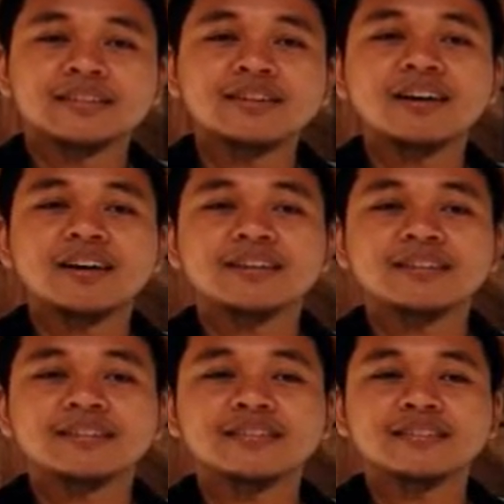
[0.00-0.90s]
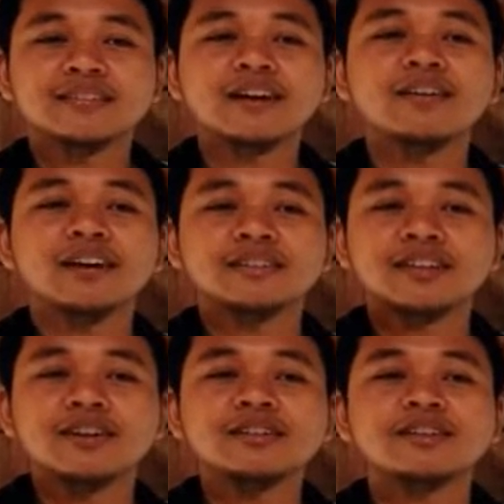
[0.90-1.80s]
tahu gak yo eh, oh, yang
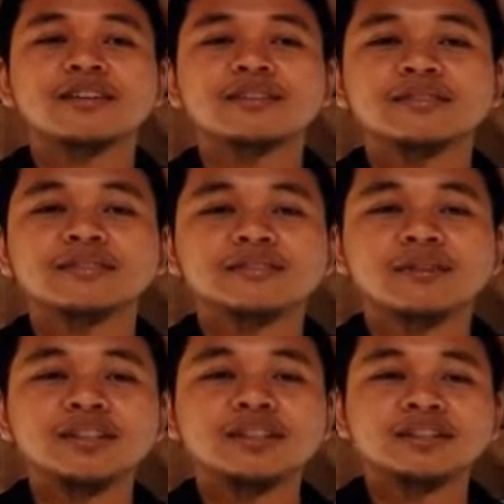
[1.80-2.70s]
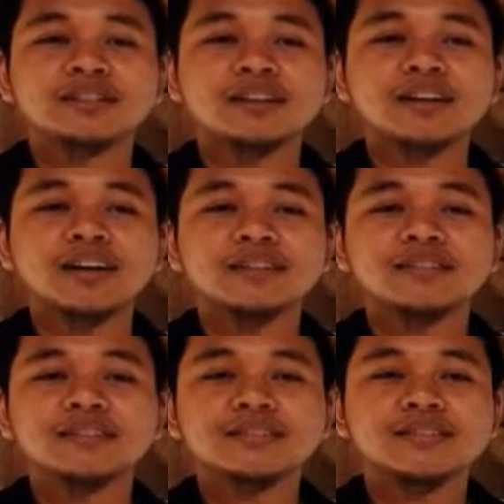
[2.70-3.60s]
senior senior tuh boli, tahu gak
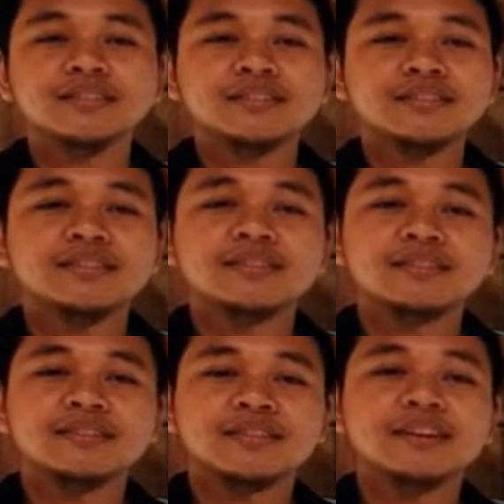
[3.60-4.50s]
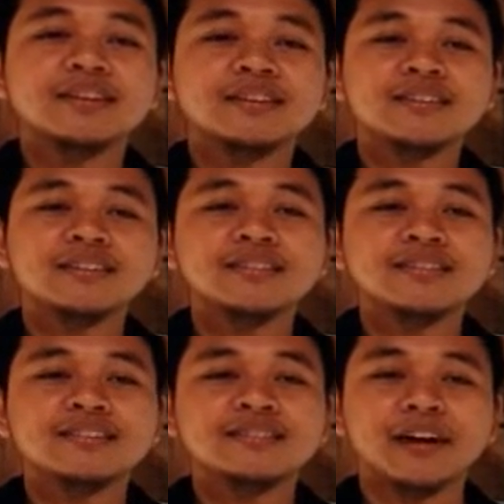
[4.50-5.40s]
Hah?
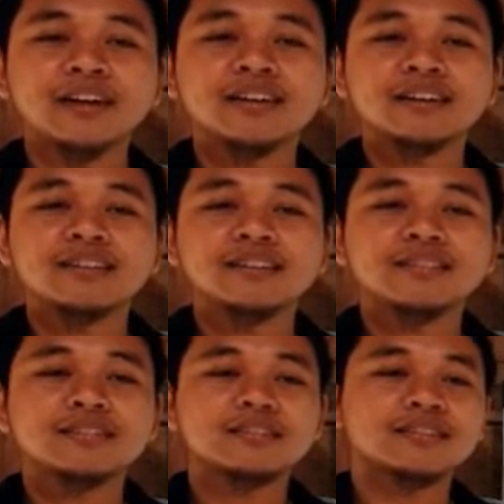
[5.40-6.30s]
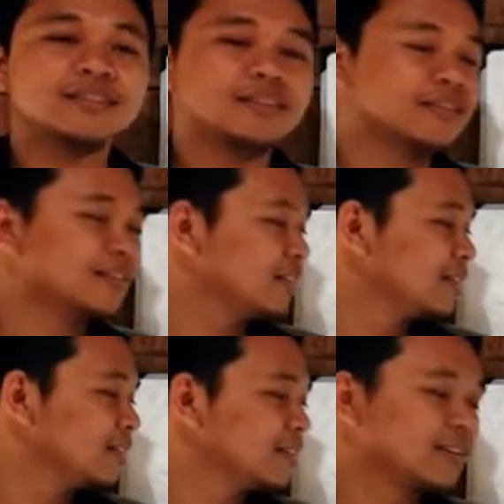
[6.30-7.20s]
Franky, ah,
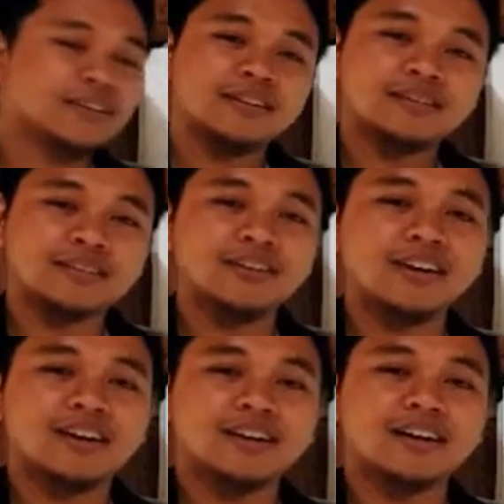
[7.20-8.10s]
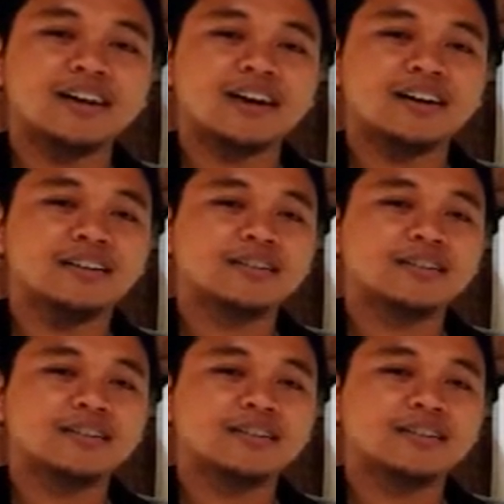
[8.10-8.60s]
tahu gak kira-kira